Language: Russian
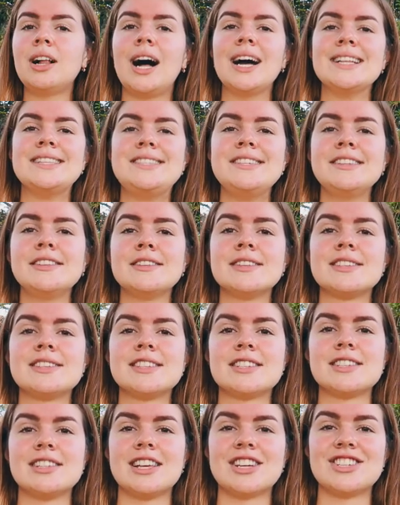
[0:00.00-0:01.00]
один из
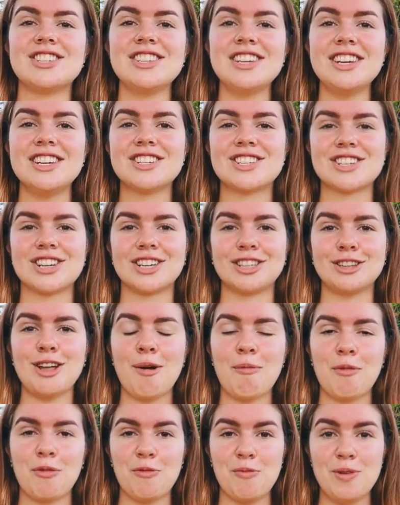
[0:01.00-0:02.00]
сложнейших
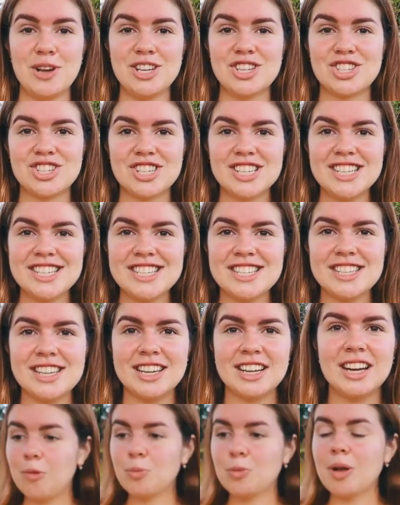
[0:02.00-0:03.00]
этапов моей
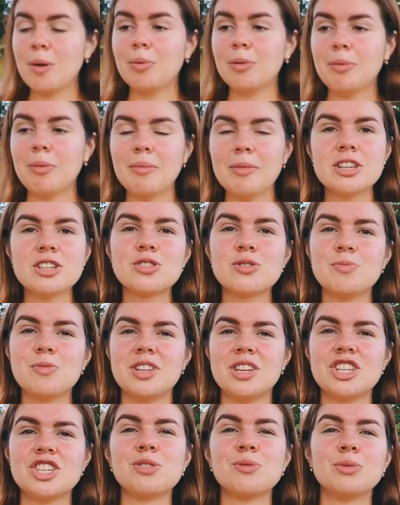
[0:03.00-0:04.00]
жизни. У меня был момент, что мне
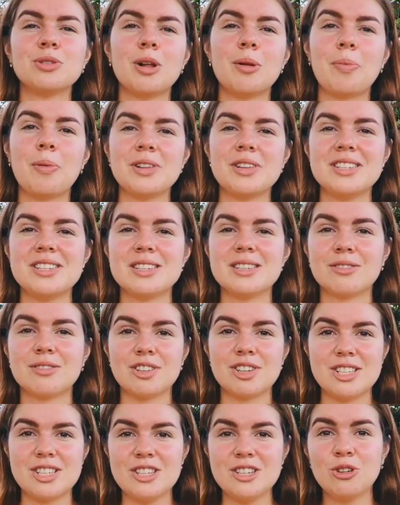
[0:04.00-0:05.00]
нечем было платить за
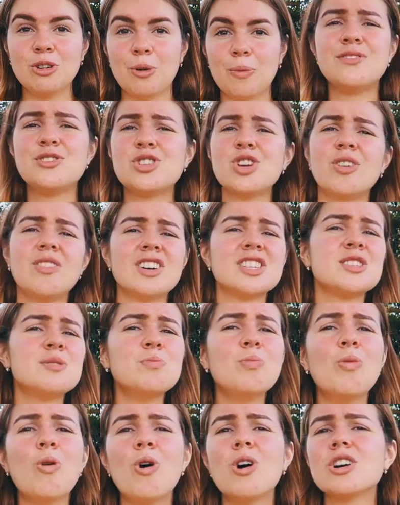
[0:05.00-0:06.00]
квартиру. Все
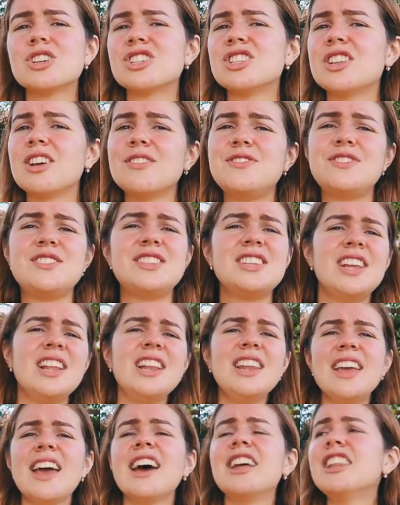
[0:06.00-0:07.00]
возможно,
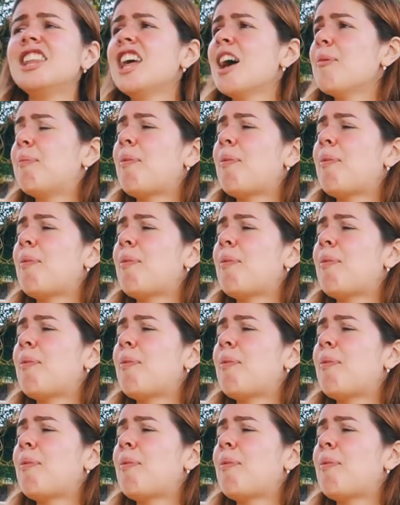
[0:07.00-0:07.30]
вселенная